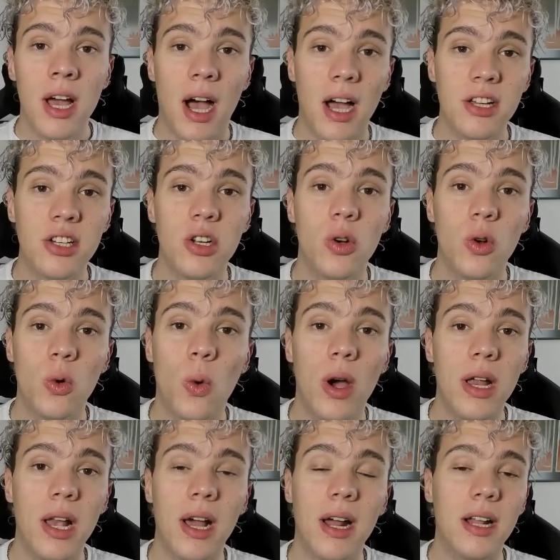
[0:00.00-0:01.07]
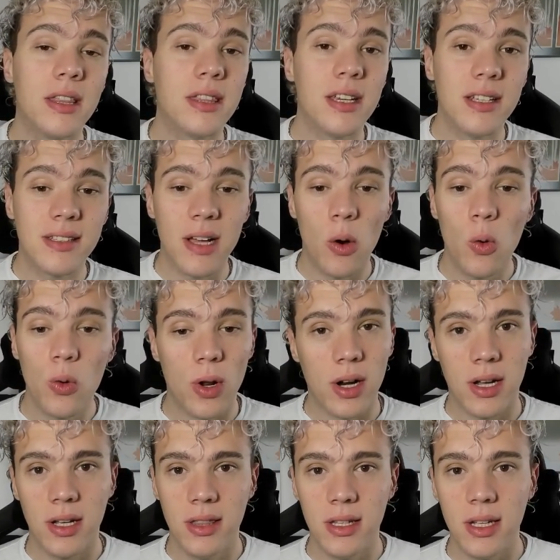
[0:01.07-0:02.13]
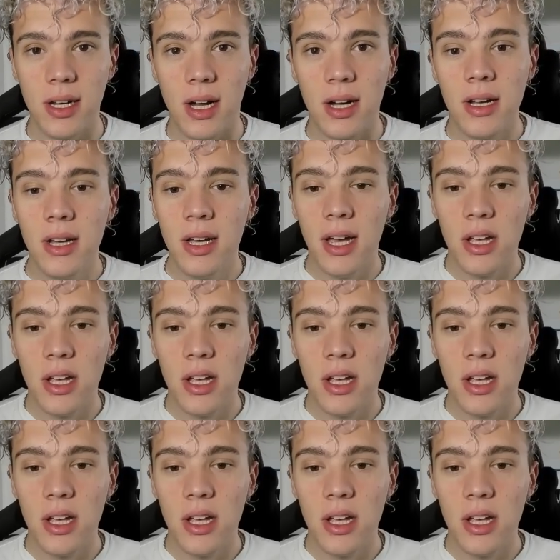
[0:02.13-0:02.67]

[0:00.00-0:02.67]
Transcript: Ayer Uruguay le gana 3 a 1 a Argentina